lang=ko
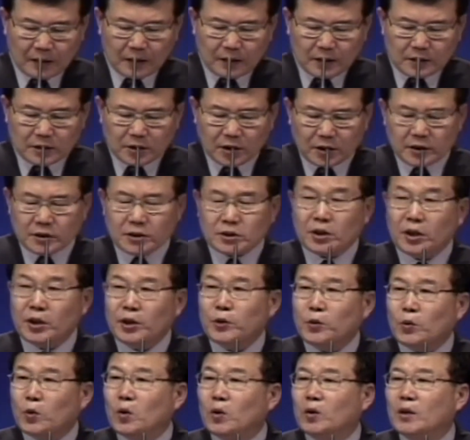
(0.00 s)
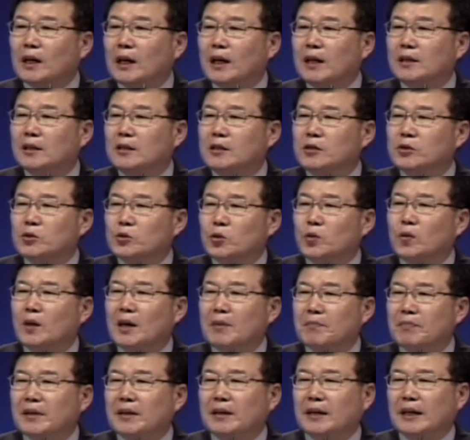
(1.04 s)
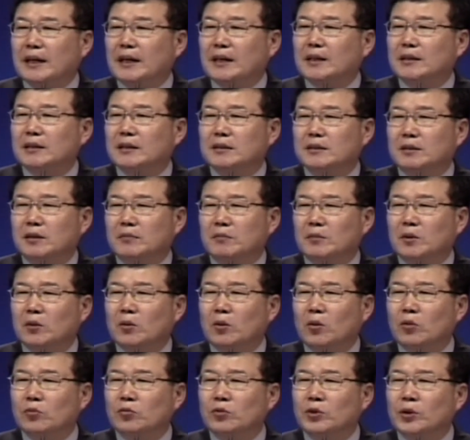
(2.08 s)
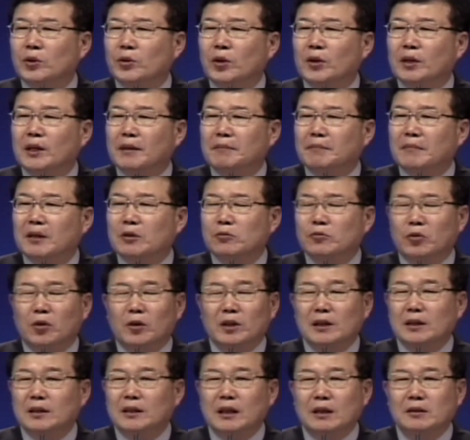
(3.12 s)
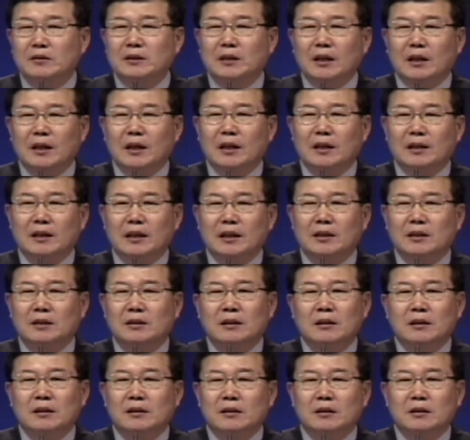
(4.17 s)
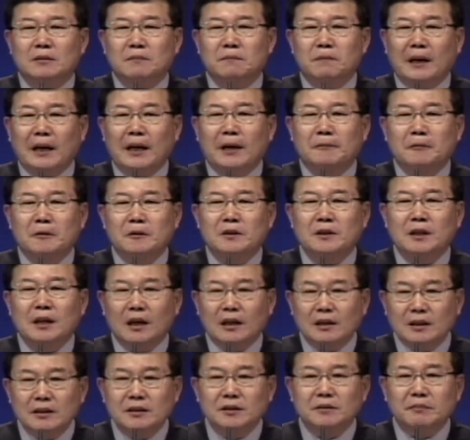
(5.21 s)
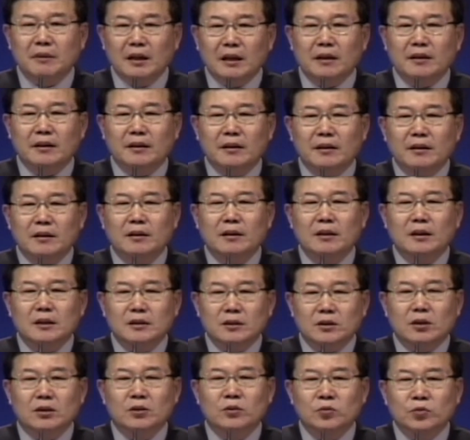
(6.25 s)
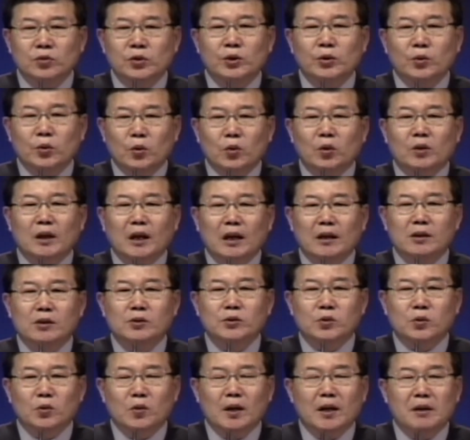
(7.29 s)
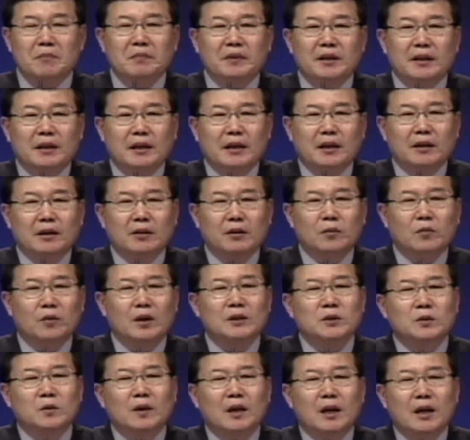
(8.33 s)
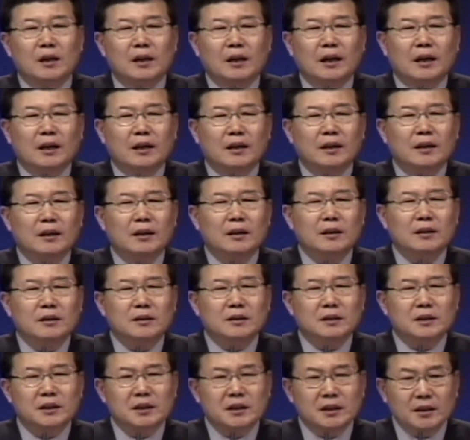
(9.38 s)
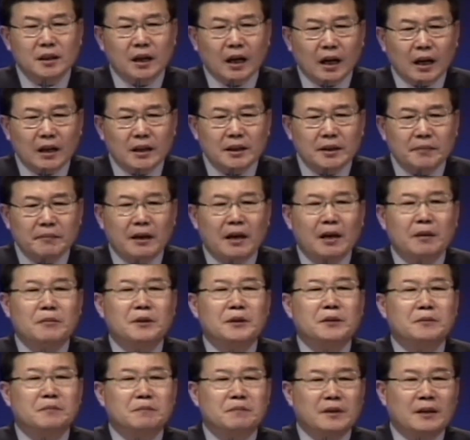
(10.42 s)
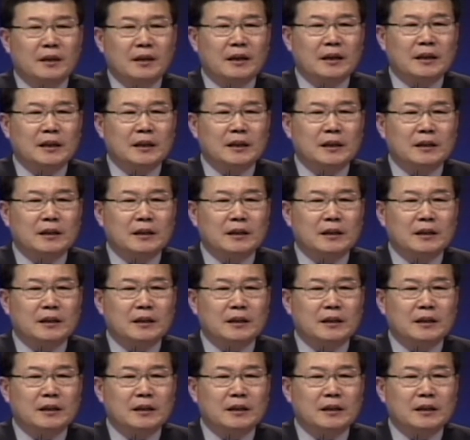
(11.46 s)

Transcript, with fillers: 저는 저희 교단을 좋아합니다. 저는 뭐꼭 우리 교단만 구원이 있다고 생각하는 그런 바보는 아니지만 저는 우리 교단을 좋아합니다. 왜 좋아하나? 신학이 마음에 듭니다.